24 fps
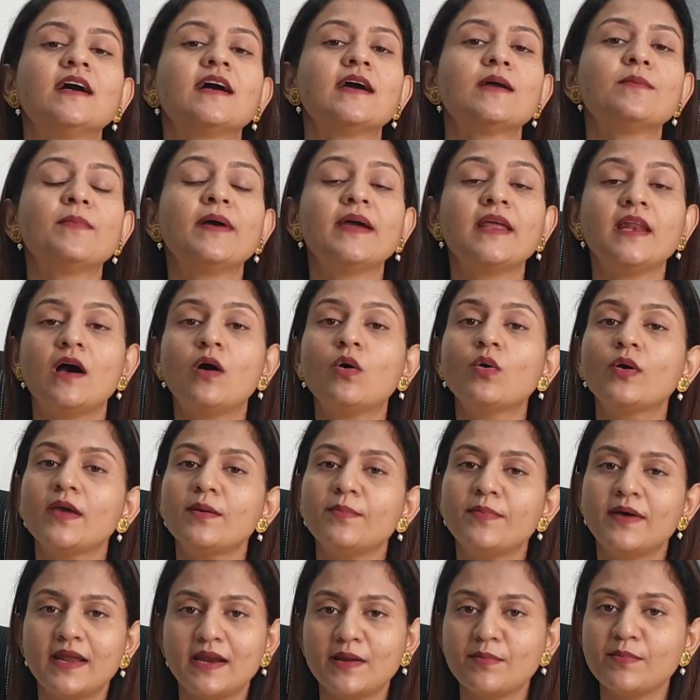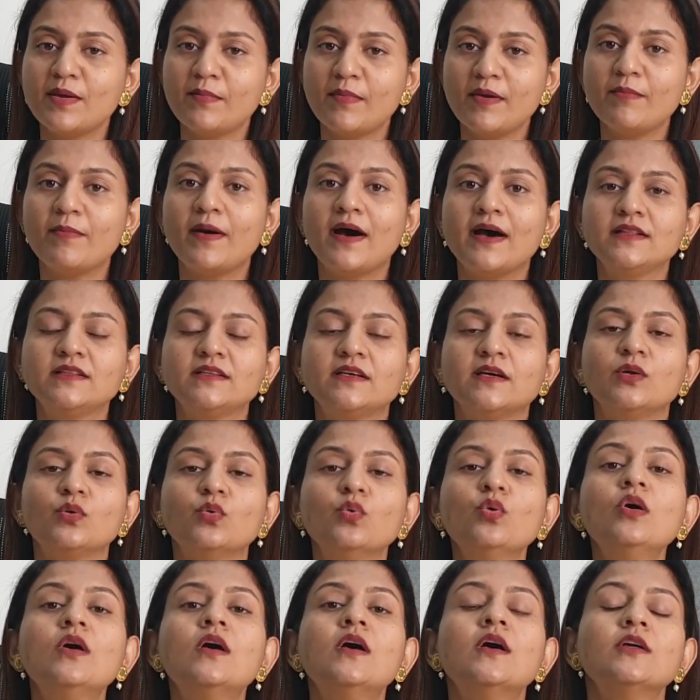अगर महिलाओं के बारे में मैं बात
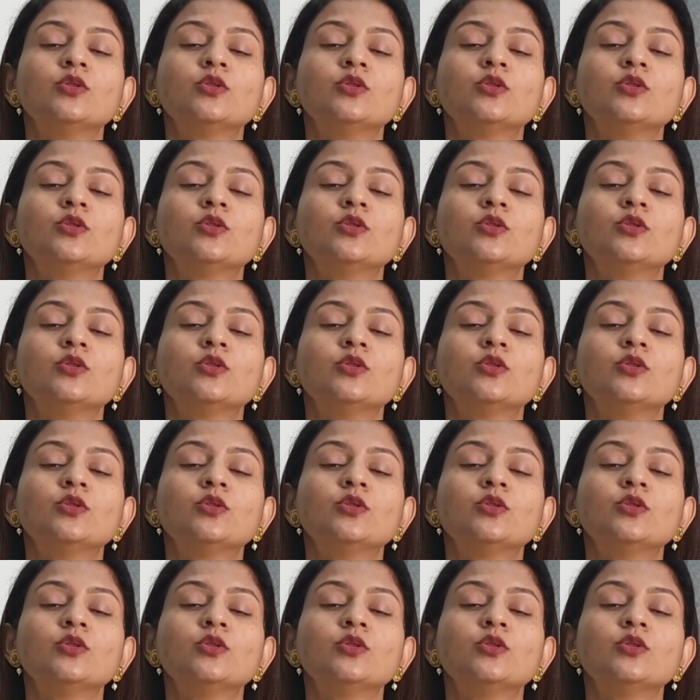करूँ